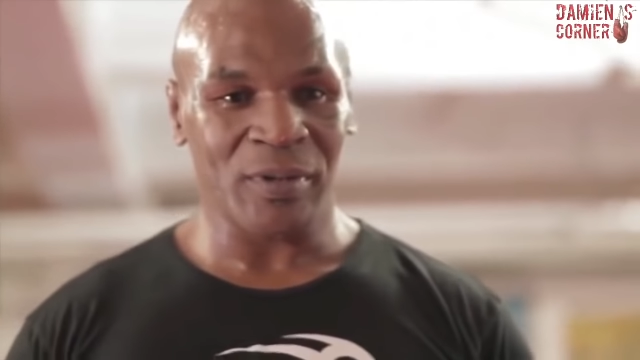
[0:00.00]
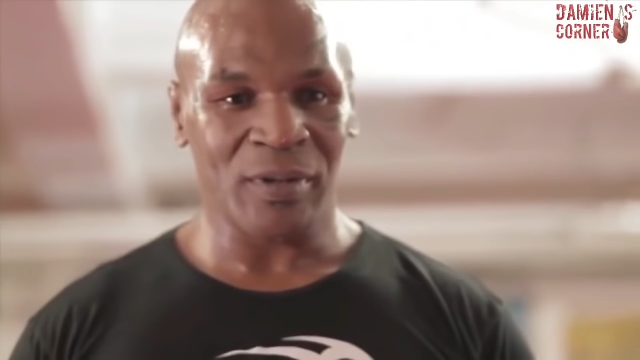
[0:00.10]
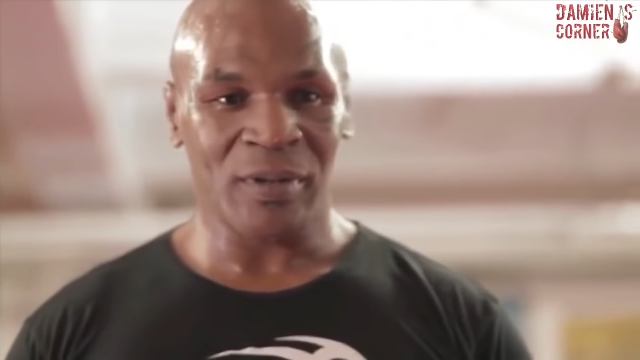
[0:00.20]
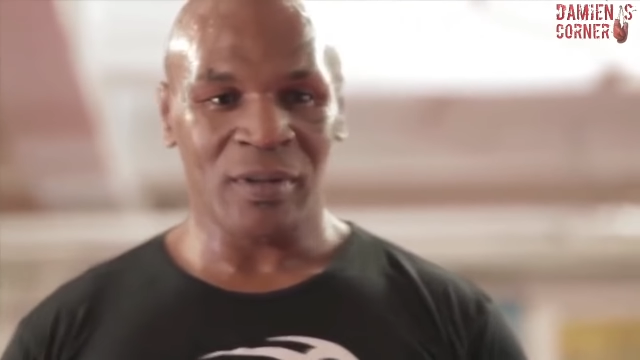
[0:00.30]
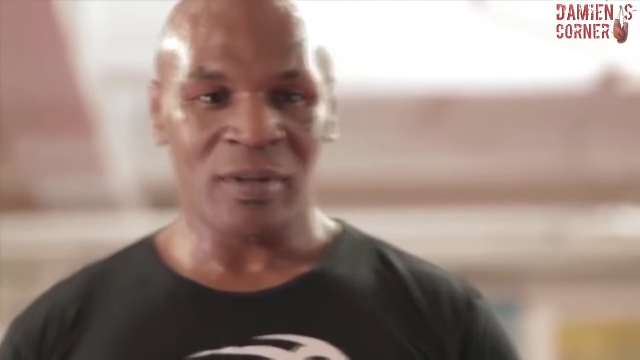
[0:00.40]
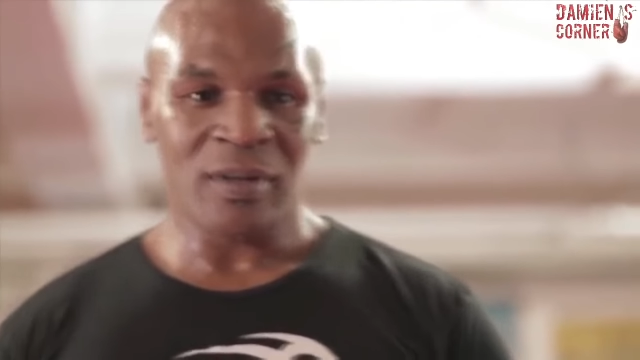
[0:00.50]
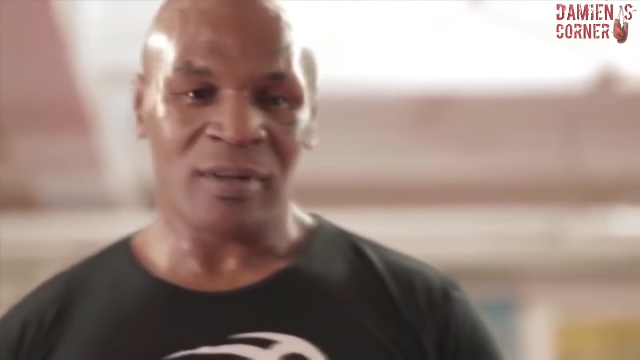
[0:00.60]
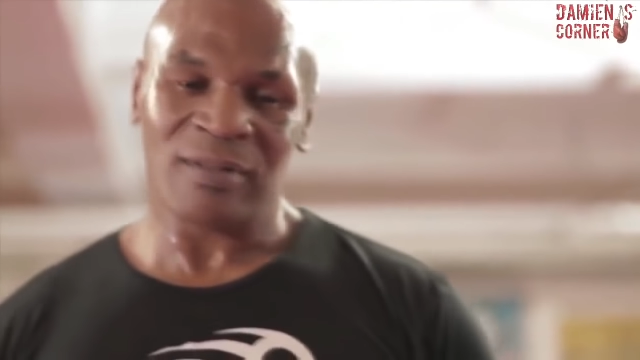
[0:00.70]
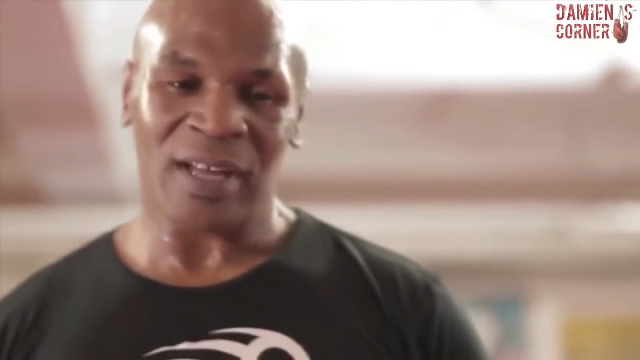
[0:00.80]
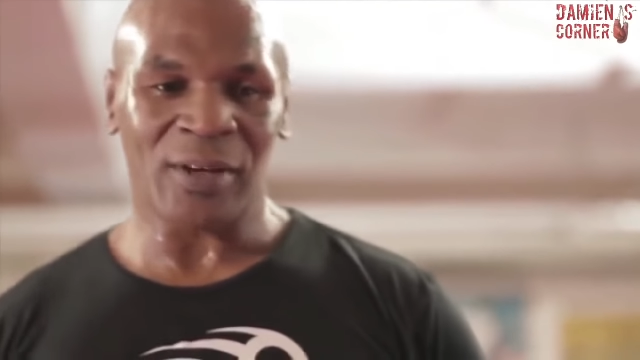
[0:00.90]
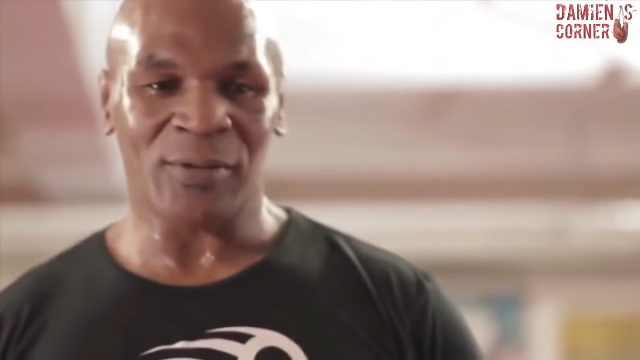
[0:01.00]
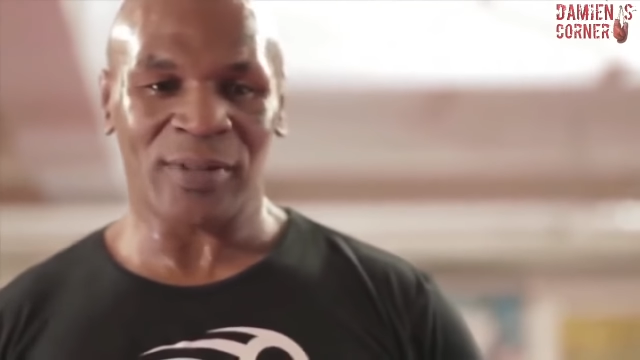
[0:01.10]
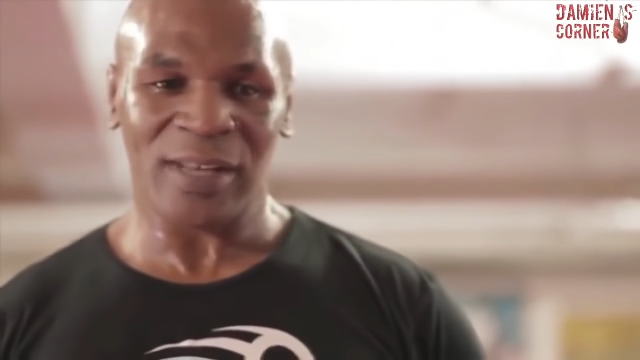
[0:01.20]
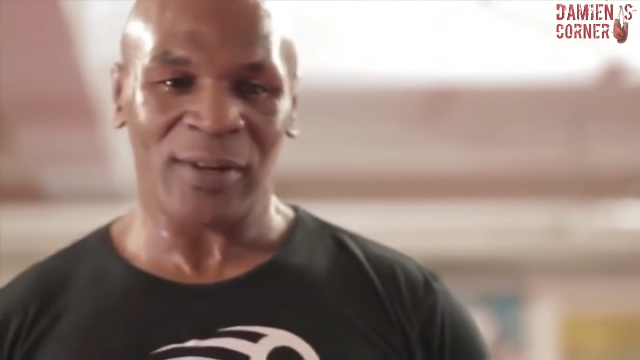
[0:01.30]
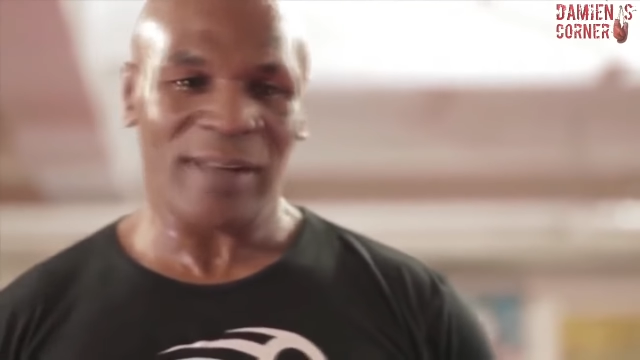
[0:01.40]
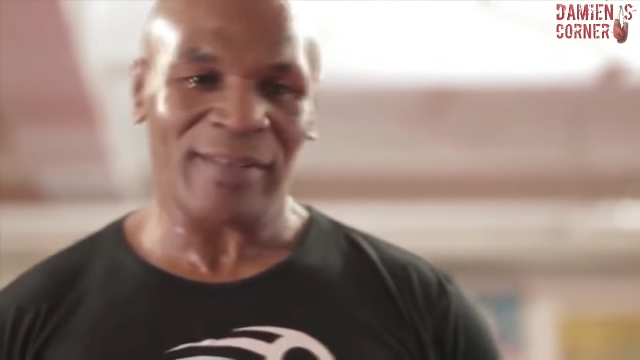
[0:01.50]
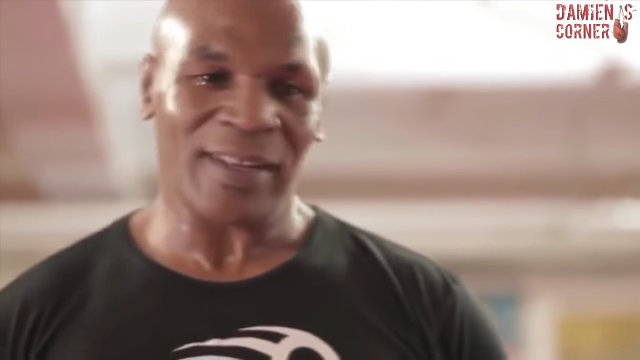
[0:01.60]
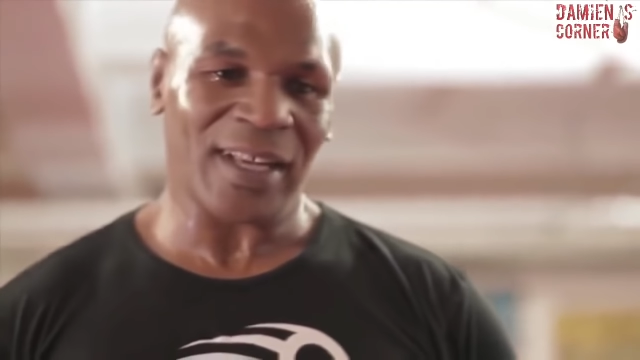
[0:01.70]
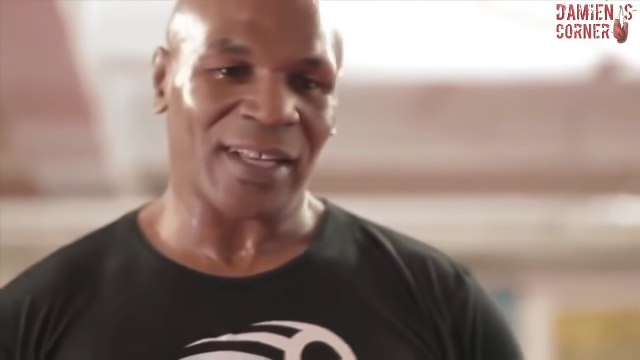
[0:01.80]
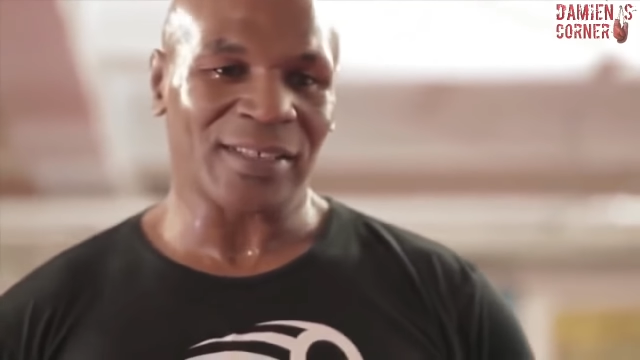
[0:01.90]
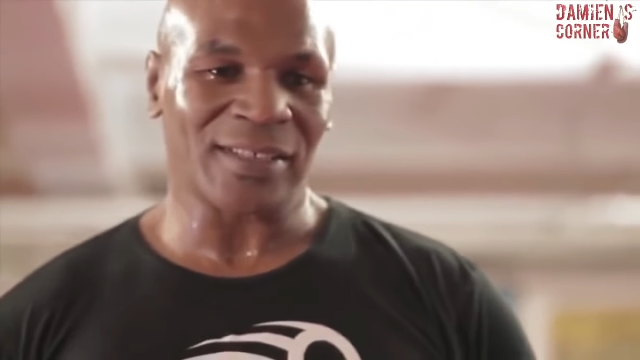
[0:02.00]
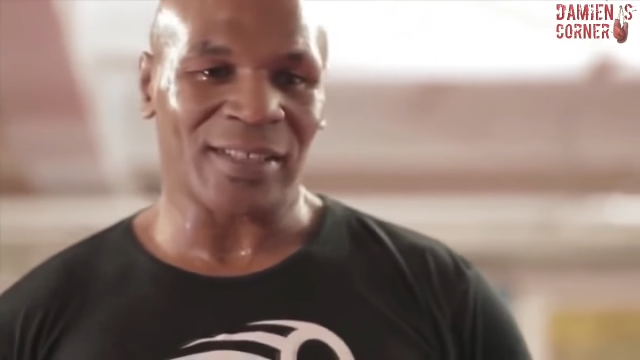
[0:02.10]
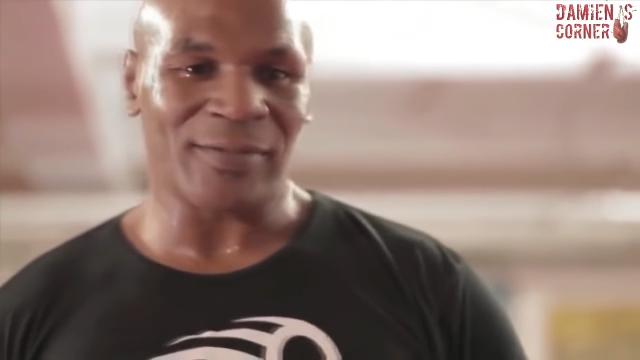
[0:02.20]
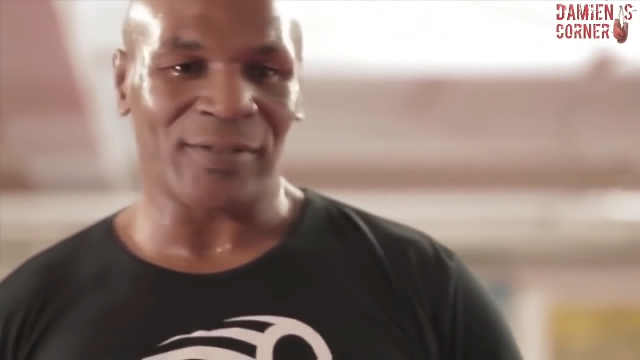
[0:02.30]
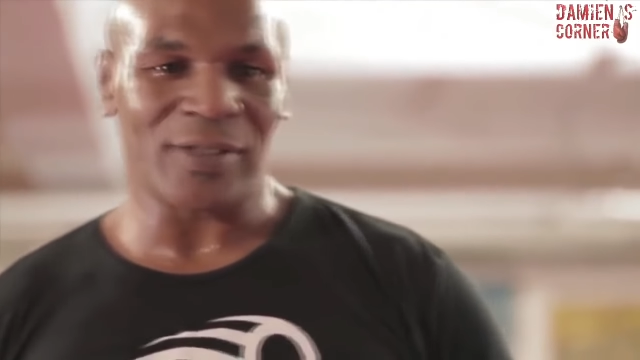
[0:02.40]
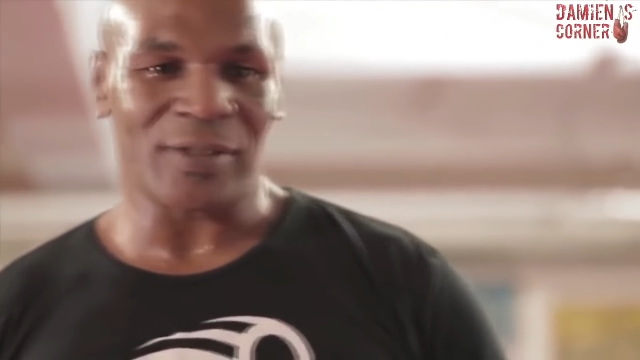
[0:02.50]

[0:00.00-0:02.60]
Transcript: не думаю, что в них живет подобное нутро.